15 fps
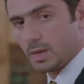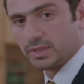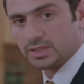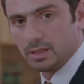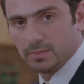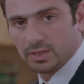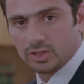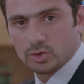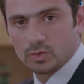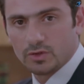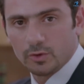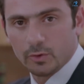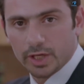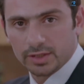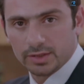انا بطعن
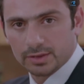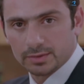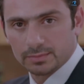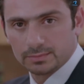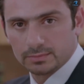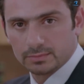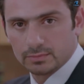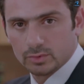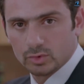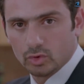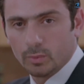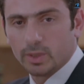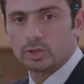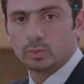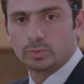بالتزوير في الورق ده
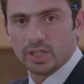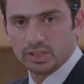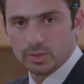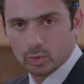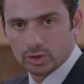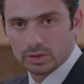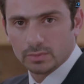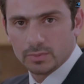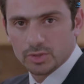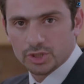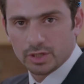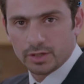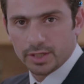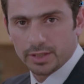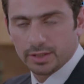وبطلب تقديمه للطبيب
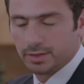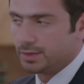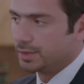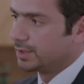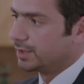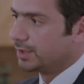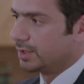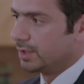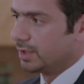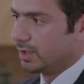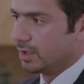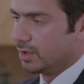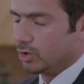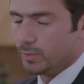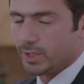الشرعي
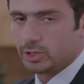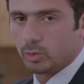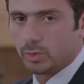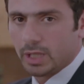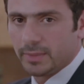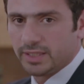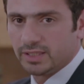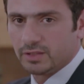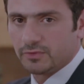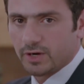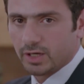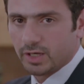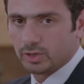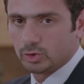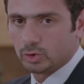وبطلب كمان
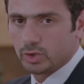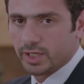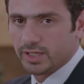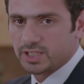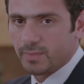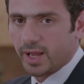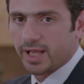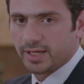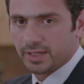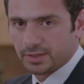الافراج عن الدكتوره نسمه